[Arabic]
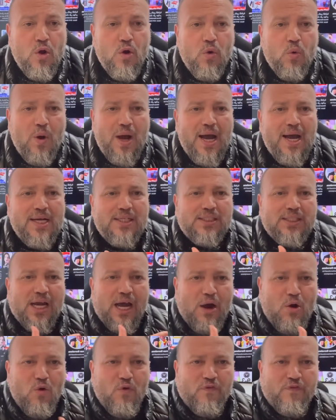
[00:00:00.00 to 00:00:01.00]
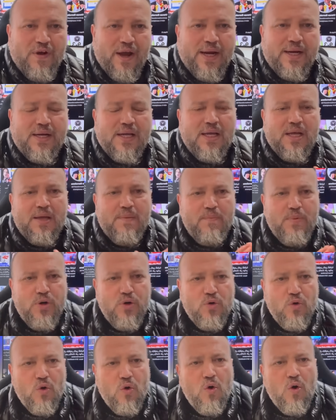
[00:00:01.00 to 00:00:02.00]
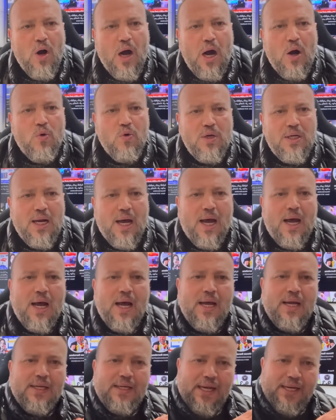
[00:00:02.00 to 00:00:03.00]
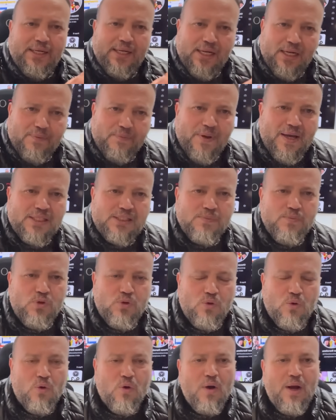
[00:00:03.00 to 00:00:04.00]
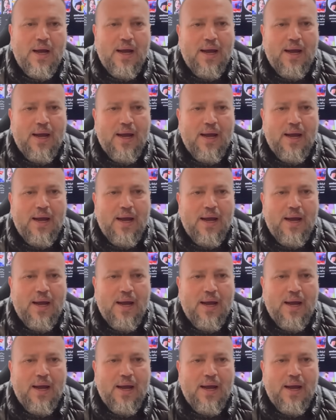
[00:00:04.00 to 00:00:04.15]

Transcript: واش خوفا منه او لا يعني هربات منه